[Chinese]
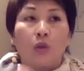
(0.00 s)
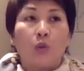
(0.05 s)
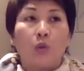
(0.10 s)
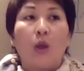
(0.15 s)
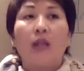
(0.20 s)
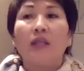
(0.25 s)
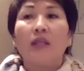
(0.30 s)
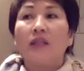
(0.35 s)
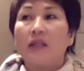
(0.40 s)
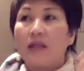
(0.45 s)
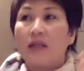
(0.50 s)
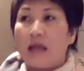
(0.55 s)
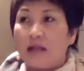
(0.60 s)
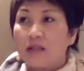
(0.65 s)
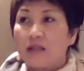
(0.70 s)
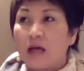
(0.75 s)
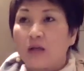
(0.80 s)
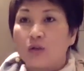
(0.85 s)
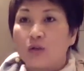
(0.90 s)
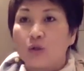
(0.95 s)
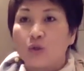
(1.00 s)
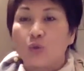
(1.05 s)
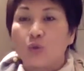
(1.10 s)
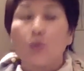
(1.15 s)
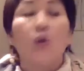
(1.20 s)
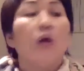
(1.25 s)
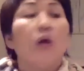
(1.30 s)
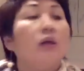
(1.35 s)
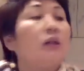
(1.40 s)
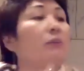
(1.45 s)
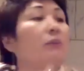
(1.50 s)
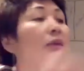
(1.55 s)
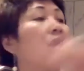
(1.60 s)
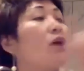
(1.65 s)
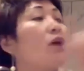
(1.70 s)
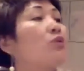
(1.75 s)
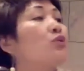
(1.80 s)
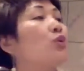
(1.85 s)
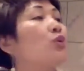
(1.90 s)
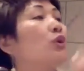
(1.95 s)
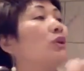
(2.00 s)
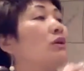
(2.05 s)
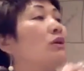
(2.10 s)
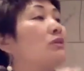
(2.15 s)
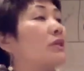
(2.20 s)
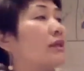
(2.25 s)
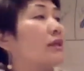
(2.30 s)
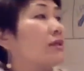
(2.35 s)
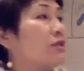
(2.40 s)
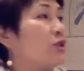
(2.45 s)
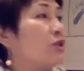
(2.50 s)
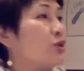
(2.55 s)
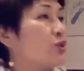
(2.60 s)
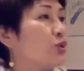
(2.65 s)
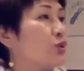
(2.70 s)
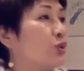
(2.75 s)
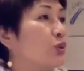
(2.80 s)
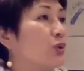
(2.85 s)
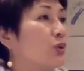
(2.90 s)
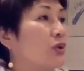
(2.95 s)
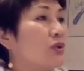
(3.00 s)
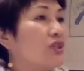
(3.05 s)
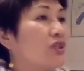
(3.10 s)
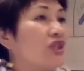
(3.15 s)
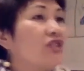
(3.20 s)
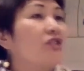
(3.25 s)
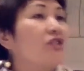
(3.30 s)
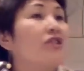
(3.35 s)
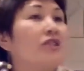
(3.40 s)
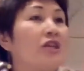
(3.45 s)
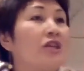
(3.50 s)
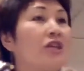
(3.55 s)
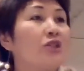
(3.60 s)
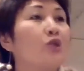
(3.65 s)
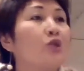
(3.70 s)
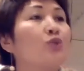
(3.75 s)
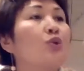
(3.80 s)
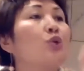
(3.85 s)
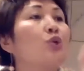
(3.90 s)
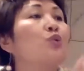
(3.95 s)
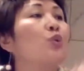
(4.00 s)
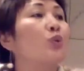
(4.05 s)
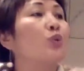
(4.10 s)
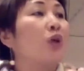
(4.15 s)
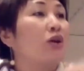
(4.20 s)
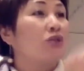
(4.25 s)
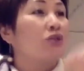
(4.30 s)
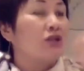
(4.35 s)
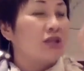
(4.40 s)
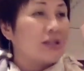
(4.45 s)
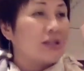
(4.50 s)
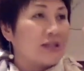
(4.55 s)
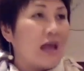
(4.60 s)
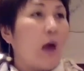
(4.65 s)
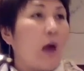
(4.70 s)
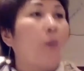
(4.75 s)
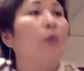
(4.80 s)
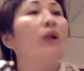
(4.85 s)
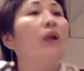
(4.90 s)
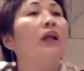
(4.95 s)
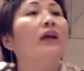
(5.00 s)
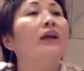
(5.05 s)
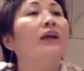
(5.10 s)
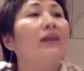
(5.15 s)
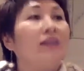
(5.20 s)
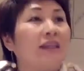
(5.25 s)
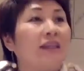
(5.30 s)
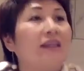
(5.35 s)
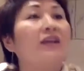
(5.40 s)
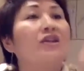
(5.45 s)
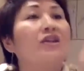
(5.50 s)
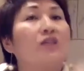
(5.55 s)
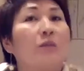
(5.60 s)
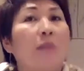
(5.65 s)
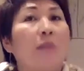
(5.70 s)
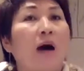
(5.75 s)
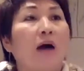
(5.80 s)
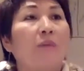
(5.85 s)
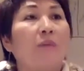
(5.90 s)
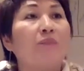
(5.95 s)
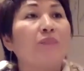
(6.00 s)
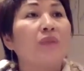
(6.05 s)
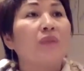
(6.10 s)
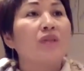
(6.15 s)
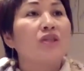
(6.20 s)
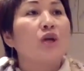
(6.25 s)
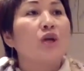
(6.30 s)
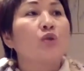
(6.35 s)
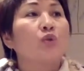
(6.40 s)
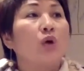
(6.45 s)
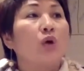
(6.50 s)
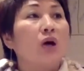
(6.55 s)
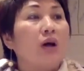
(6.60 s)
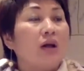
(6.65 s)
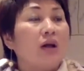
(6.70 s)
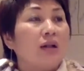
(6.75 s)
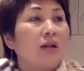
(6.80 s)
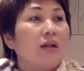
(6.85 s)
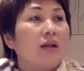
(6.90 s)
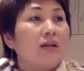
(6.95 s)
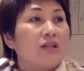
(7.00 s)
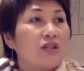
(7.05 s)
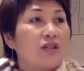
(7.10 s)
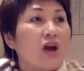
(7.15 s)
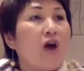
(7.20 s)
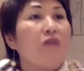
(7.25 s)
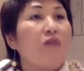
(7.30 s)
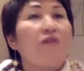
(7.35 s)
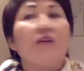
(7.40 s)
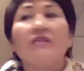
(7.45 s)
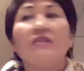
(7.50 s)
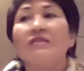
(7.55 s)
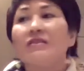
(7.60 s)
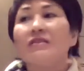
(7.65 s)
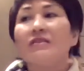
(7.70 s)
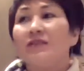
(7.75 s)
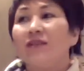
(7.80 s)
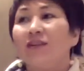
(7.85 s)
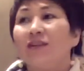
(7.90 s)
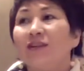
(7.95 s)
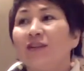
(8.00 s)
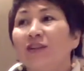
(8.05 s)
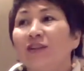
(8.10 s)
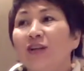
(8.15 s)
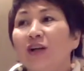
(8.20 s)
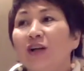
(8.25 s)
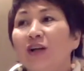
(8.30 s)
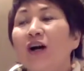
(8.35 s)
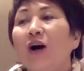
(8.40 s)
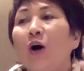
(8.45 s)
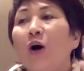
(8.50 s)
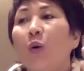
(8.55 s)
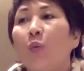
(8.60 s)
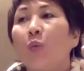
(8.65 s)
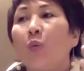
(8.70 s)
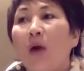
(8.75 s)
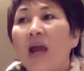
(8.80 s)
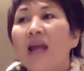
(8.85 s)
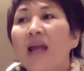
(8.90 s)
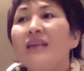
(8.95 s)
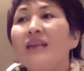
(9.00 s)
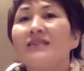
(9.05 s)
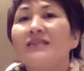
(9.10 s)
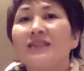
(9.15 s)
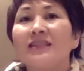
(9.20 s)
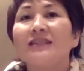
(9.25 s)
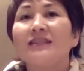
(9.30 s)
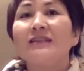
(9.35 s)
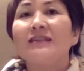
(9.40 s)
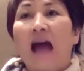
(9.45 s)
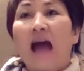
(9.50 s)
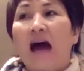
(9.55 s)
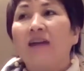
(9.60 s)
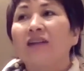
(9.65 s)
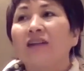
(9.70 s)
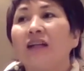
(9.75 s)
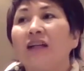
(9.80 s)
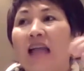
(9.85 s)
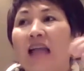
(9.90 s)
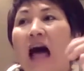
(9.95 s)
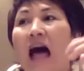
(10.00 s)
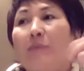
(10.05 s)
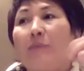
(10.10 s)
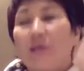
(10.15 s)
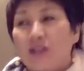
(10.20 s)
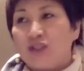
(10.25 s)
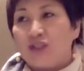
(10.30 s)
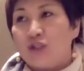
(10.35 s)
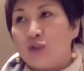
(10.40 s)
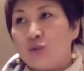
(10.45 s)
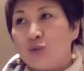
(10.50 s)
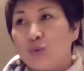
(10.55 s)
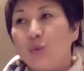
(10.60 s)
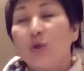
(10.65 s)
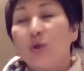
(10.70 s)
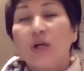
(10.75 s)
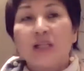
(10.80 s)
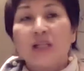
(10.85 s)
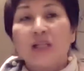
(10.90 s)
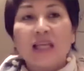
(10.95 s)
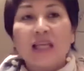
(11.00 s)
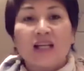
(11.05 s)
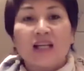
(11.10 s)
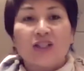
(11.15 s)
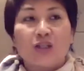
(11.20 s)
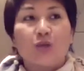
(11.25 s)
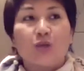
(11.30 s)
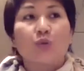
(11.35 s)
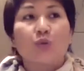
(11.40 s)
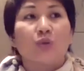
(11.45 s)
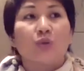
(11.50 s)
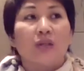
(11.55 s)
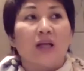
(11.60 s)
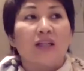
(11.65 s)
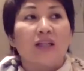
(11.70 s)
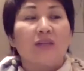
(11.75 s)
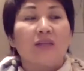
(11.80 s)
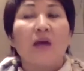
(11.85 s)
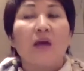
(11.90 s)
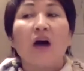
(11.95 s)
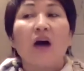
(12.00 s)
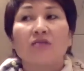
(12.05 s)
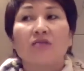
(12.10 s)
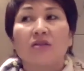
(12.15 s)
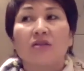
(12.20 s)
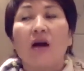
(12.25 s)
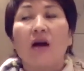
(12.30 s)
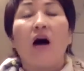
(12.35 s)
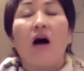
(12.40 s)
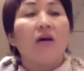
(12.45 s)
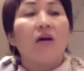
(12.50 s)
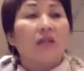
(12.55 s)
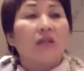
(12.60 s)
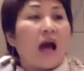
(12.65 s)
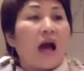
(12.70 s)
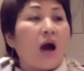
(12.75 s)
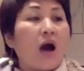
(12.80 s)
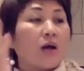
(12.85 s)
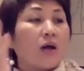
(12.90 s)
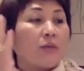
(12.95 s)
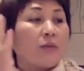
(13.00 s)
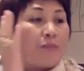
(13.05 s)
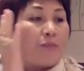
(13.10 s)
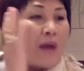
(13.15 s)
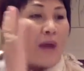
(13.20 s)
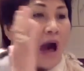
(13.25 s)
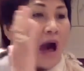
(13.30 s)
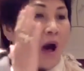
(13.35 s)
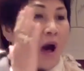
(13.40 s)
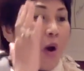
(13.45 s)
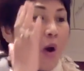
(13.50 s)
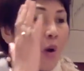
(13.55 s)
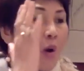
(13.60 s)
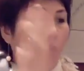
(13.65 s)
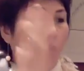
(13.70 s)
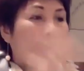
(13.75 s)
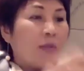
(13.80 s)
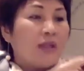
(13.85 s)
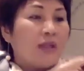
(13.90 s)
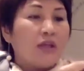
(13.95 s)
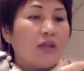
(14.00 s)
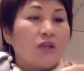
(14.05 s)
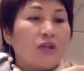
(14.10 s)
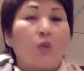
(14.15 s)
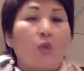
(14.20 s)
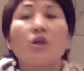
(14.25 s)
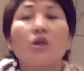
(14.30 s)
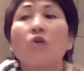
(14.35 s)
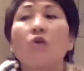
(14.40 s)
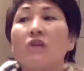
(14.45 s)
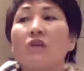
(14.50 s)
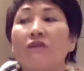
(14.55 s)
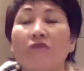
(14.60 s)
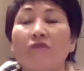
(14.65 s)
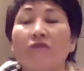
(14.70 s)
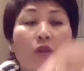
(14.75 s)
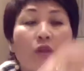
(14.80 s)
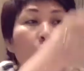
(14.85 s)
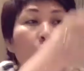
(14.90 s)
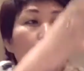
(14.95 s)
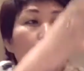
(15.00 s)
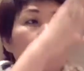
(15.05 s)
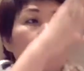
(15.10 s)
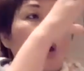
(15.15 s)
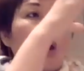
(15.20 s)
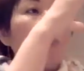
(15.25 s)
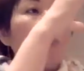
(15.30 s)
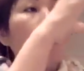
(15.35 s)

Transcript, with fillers: 端粒的延长技术。那么要做到这个技术，其实杰斯最重要的是掌握了一个什么叫做小分子。维之囊的纳米技术，这个技术呢，你们要知道，它把我们的有效成分全